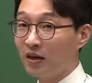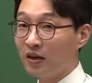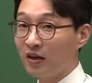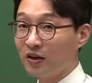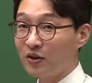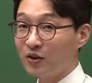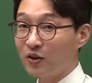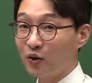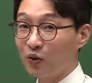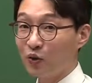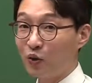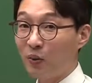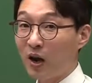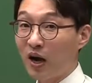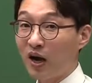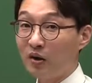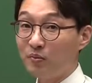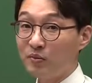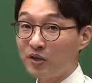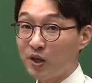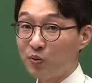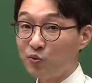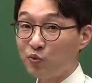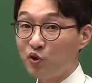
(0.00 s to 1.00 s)
그죠?
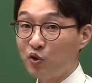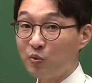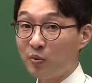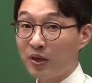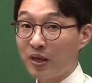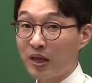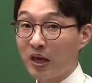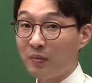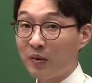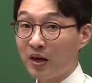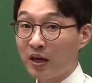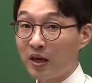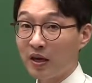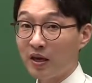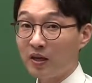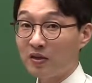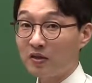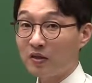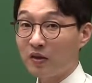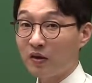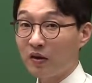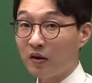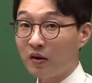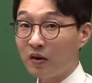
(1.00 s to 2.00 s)
요만큼 장부금이 남아
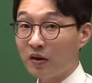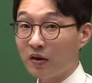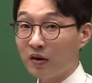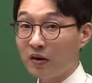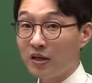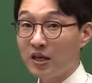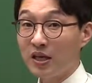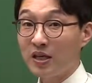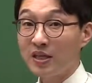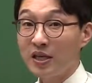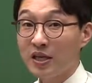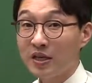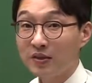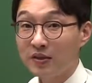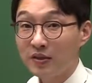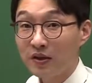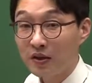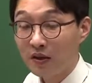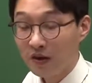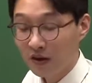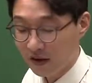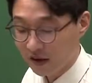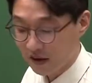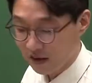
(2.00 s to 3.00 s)
있겠죠.
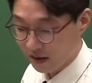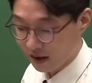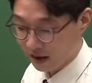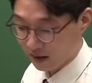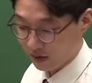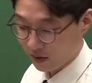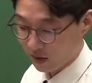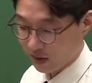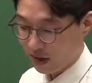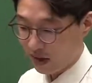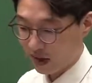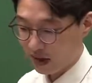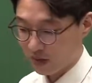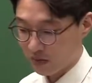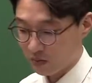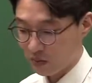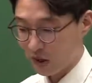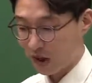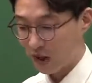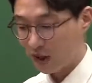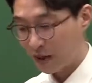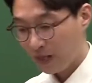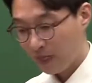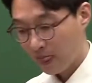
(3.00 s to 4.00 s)
이해하시겠죠? 어, 그래서 이렇게
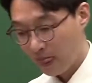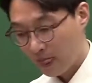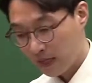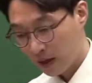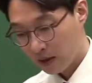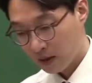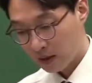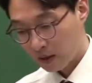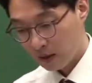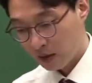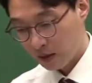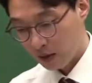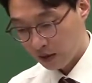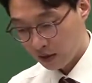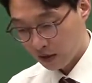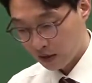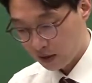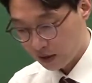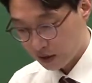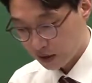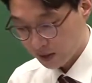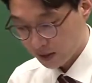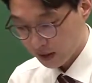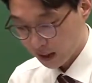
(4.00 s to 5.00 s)
하시면
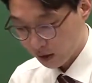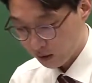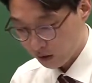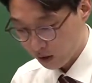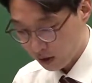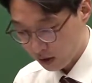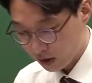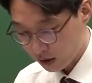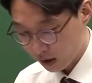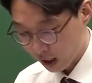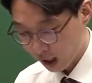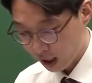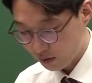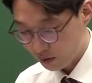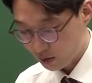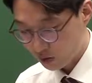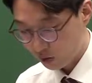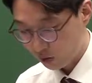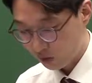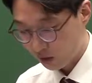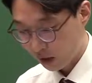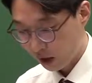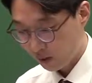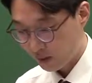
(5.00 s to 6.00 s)
24번은 답은
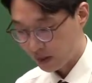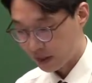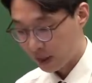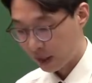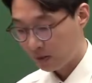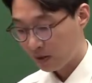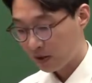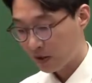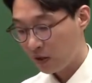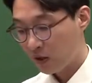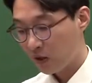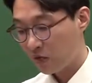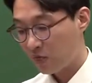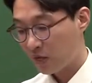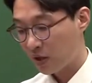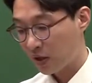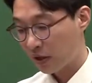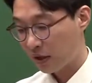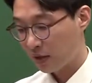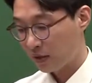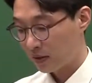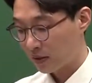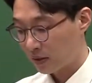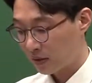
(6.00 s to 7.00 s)
동그라미 4번
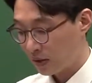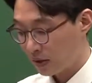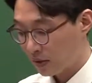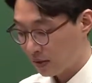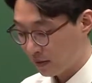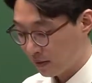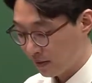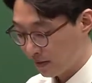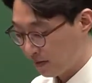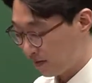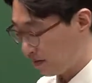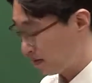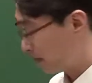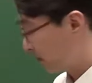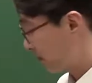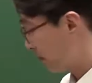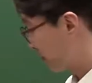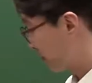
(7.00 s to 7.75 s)
나옵니다. 그렇죠? 음.